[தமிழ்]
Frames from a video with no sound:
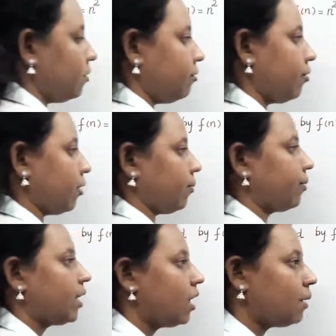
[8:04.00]
ஃபோர்
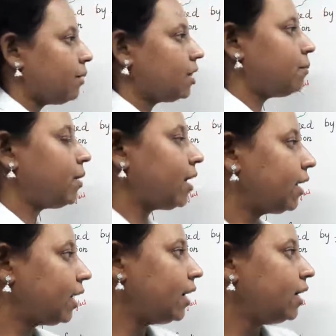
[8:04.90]
இப்போ இதில்
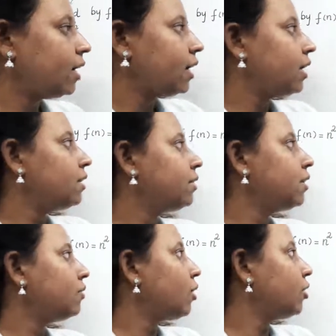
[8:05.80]
பாருங்கள் இது
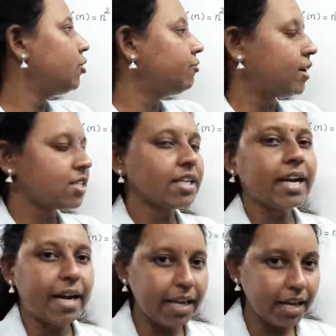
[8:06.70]
வந்து ஒன் டூ ஃபங்க்ஷன்
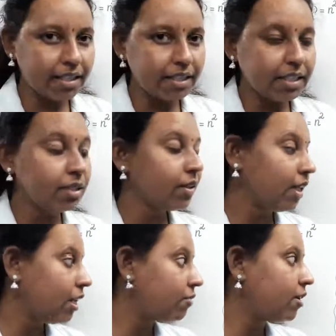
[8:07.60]
கிடையாது இது வந்து
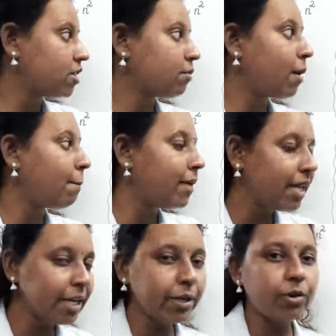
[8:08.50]
என்ன ஃபங்க்ஷன்மா
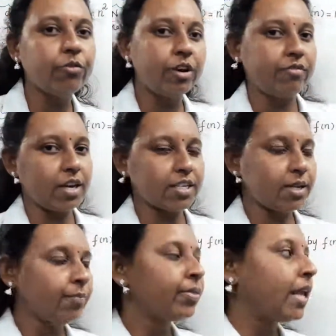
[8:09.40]
மெனி டூ ஒன்
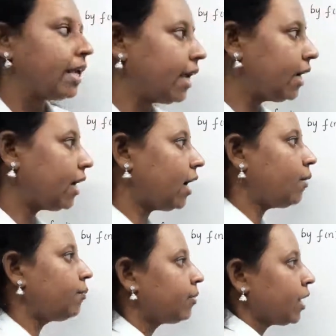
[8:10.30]
ஃபங்க்ஷன் ஏன்னா
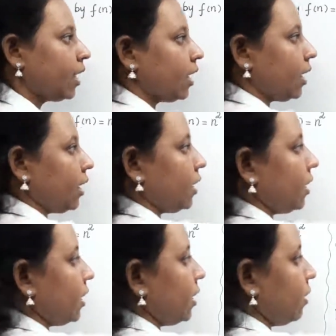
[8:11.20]
இங்கே
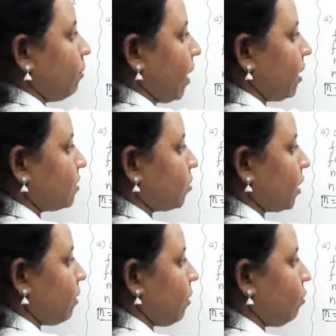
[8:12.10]
மைனஸ் ஒன்
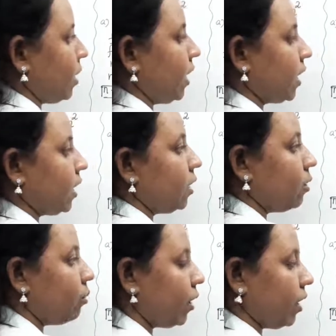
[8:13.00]
கமா ஒன்றுக்கு
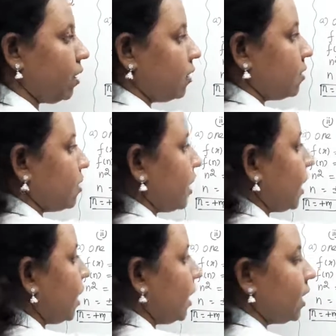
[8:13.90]
ஒரு சிங்கிள்